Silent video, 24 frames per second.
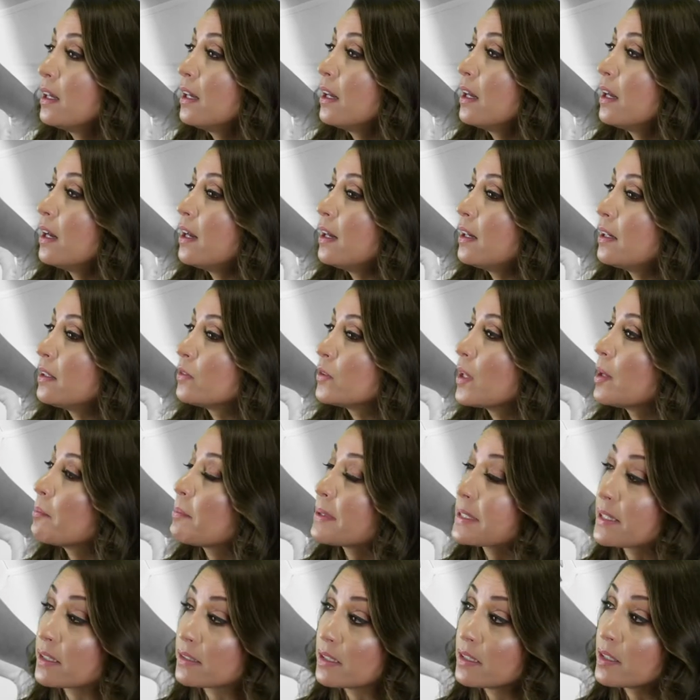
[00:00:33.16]
Ah,
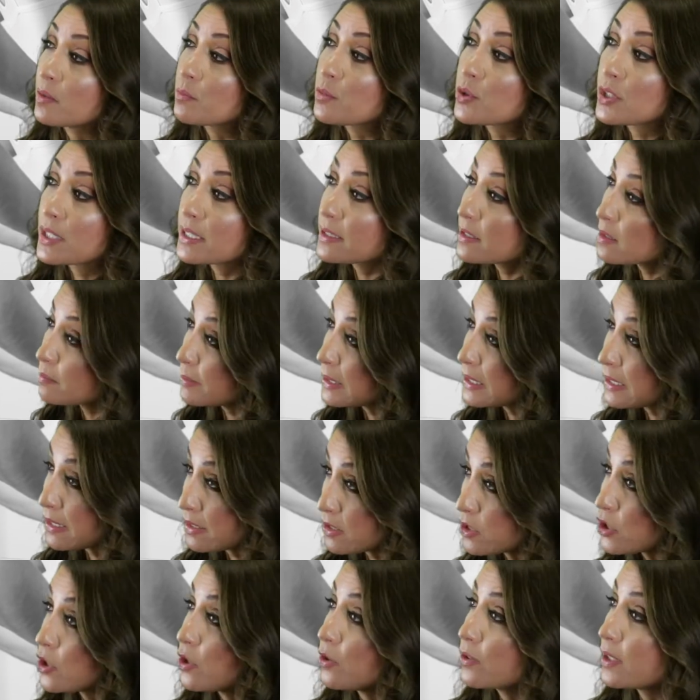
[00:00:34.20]
empecé a tener muchas
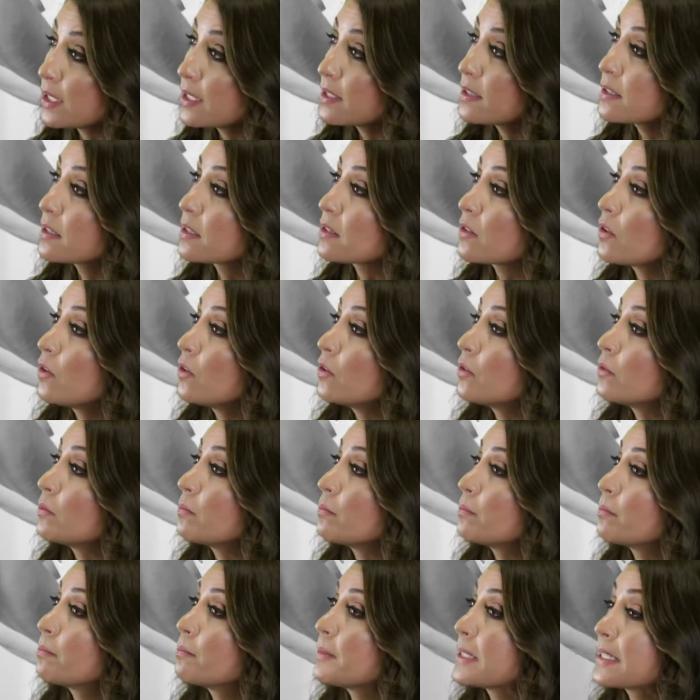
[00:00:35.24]
limitaciones
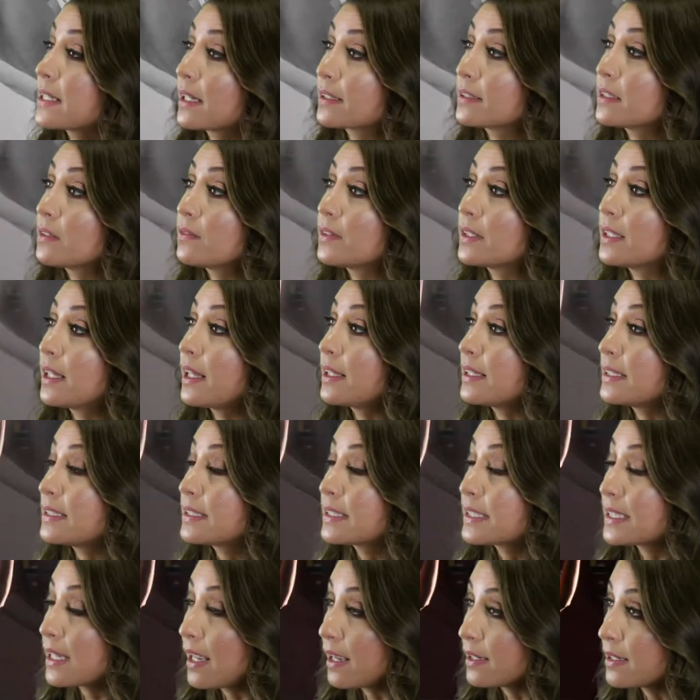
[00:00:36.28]
con mis actividades
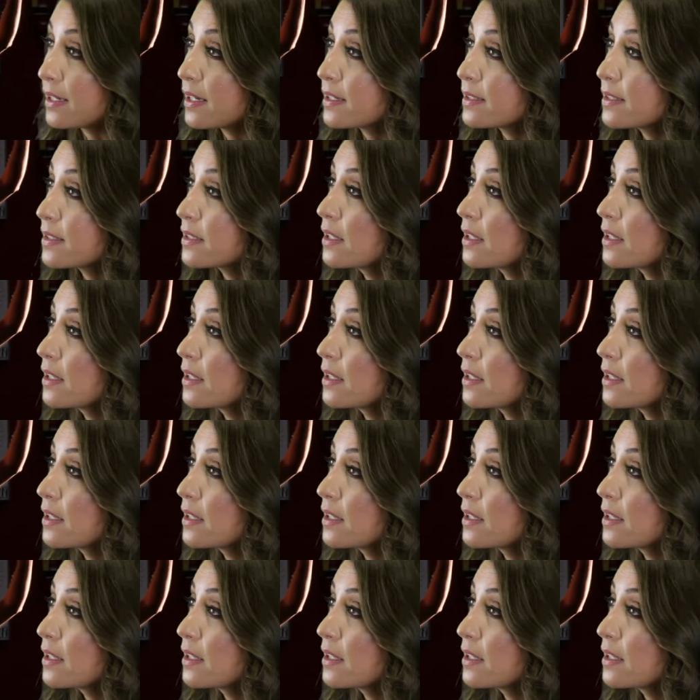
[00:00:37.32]
diarias.